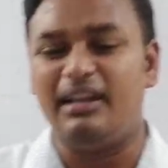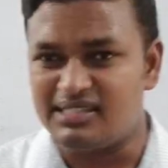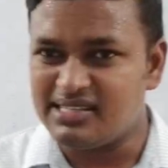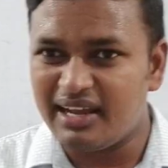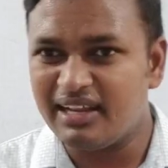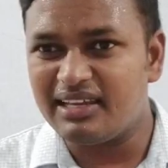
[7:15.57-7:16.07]

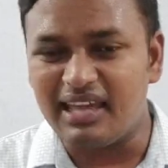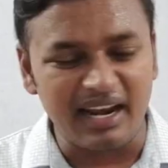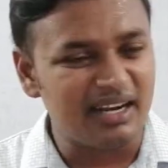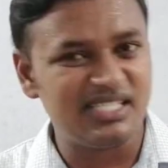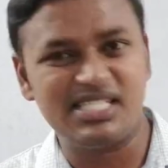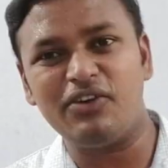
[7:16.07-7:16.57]
నిజానికి
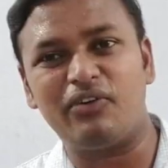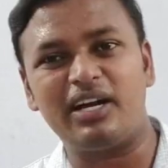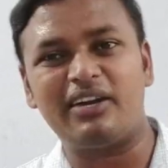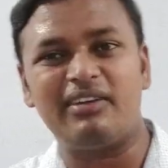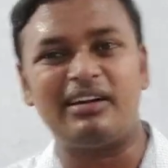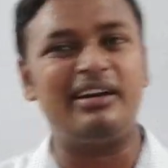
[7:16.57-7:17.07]
ఎనర్జీ
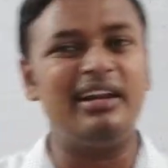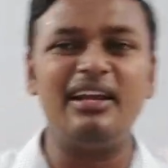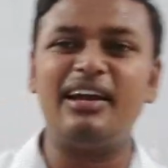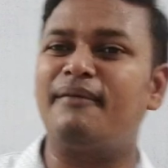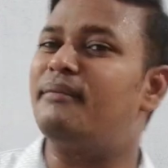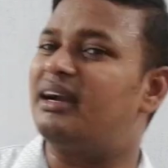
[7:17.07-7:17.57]
ఉన్నటువంటి
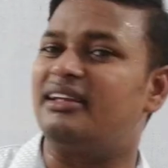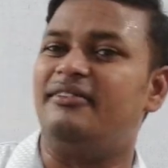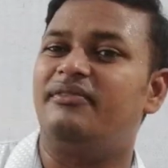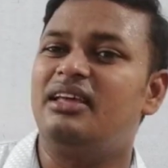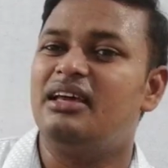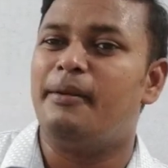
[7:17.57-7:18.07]
డ్రింక్ అనమాట ఇది
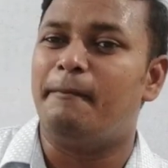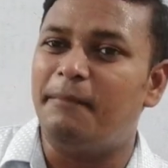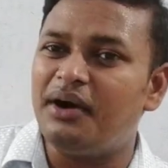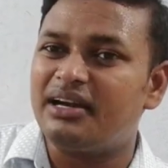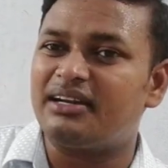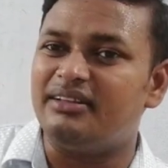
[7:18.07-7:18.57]

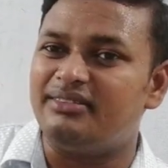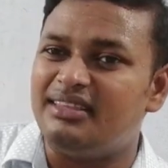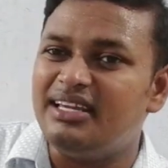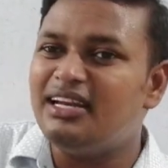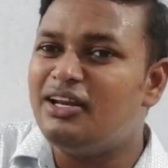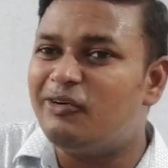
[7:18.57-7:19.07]
బట్
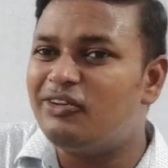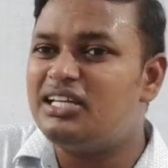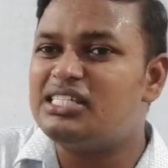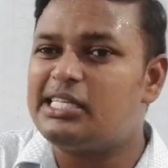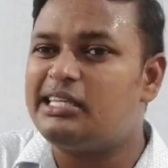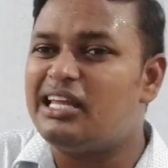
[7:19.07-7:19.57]
దీన్ని
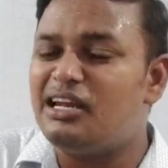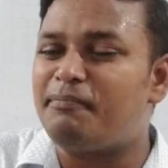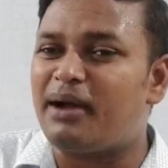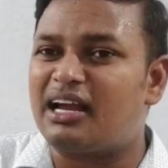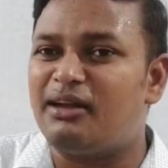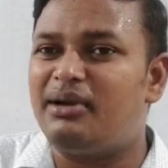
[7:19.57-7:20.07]
వదిలేసి దీన్ని
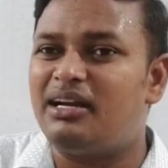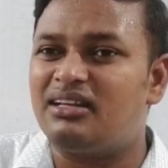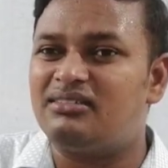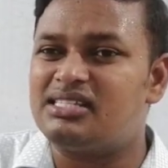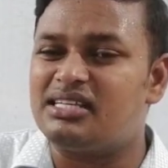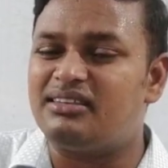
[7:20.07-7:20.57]
పక్కన
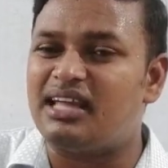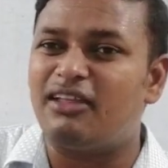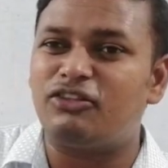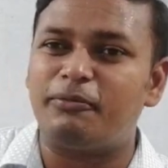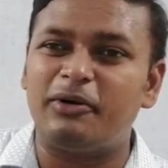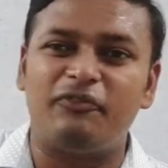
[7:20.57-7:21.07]
పెట్టేసి
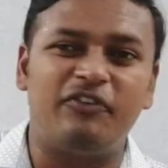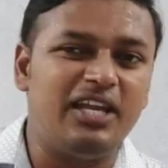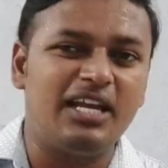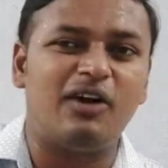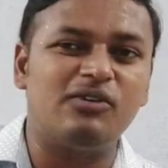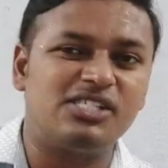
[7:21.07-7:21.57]
దాంతోపాటు
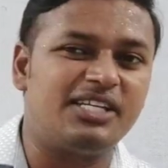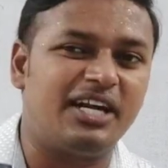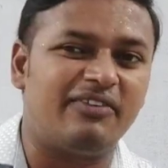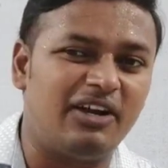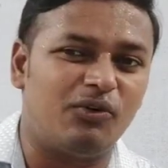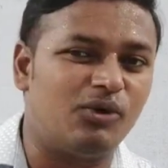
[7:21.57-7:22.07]
ఫ్రీగా
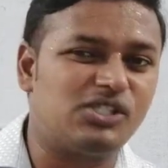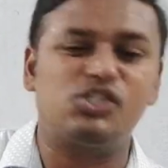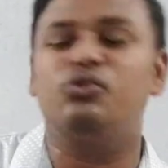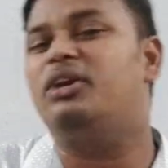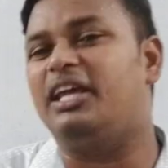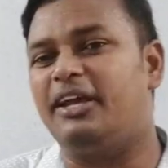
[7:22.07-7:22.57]
వచ్చినటువంటి
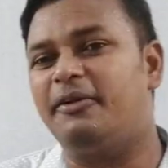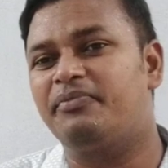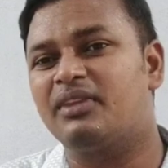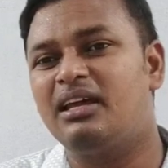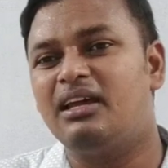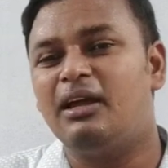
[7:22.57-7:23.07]
వస్తువుని
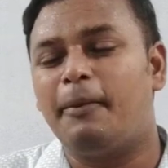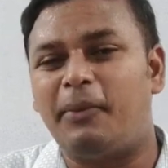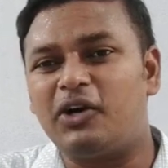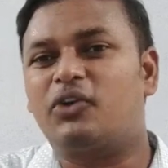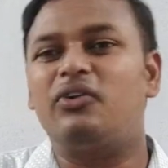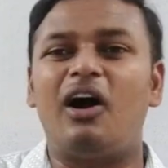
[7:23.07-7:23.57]

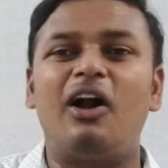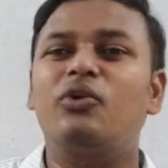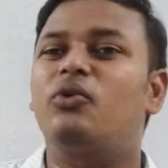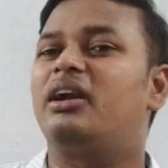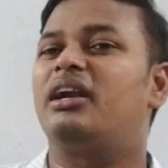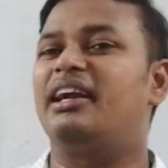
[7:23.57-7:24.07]
పట్టుకొని
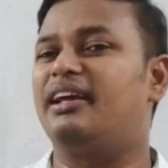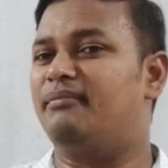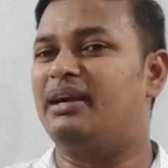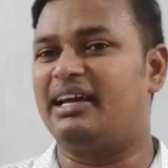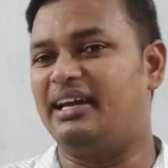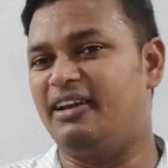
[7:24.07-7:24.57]
ఆడుకుంటున్నాడు
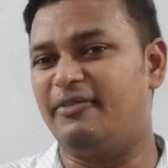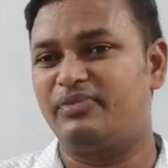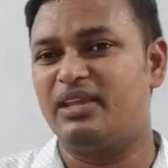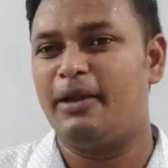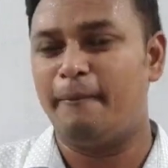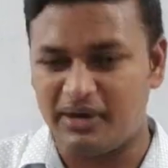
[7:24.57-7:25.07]
అనమాట ఆయన
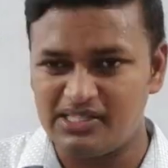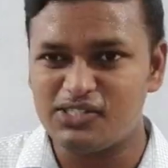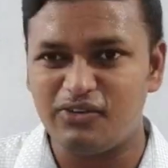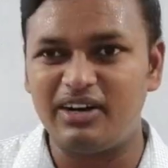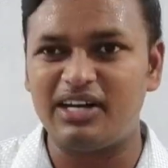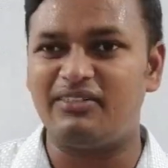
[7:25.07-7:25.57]

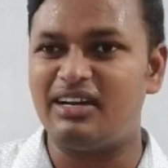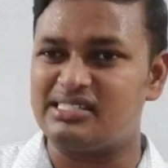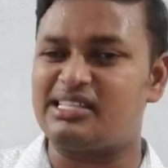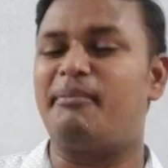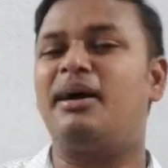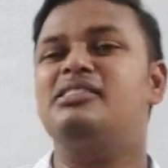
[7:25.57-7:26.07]
ప్రస్తుతం ఉన్నటువంటి
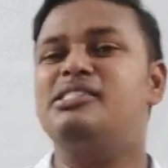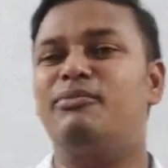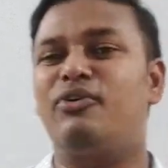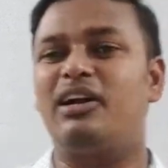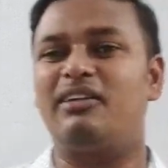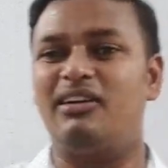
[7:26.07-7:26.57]

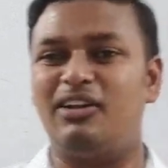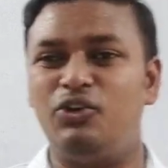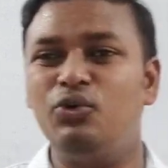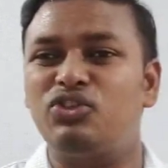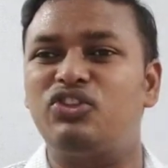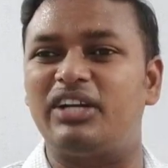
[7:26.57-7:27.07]
సమాజంలో ఉన్నటువంటి
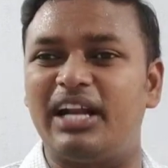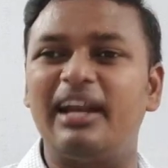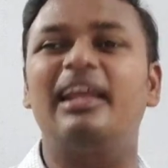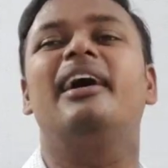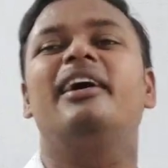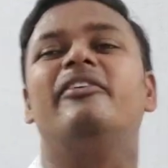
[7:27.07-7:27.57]
యూత్ ట్రెండ్
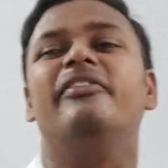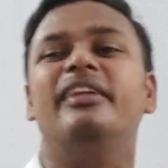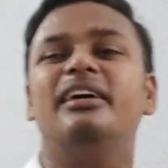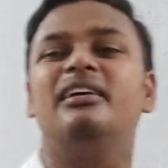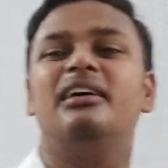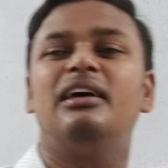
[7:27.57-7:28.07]
ఎలాగే ఉంది